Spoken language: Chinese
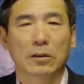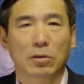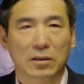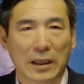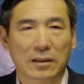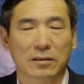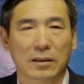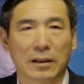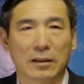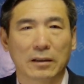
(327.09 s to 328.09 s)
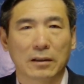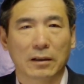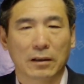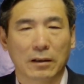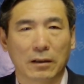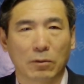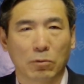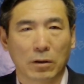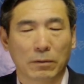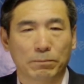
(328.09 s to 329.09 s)
所以在此呢，呃，
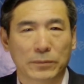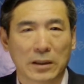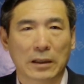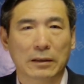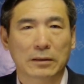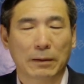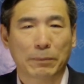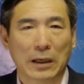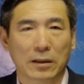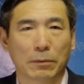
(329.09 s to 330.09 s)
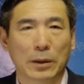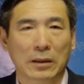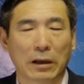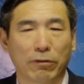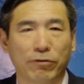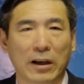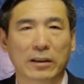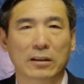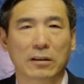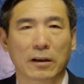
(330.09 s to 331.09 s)
我既然找把这个平台放
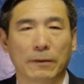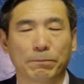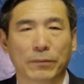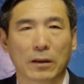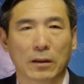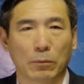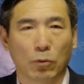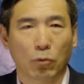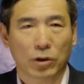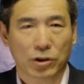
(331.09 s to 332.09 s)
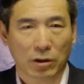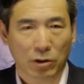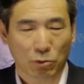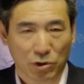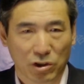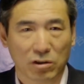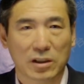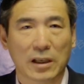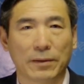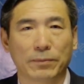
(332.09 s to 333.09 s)
在这儿了，那么我只要有时
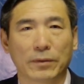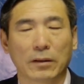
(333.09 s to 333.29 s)
间。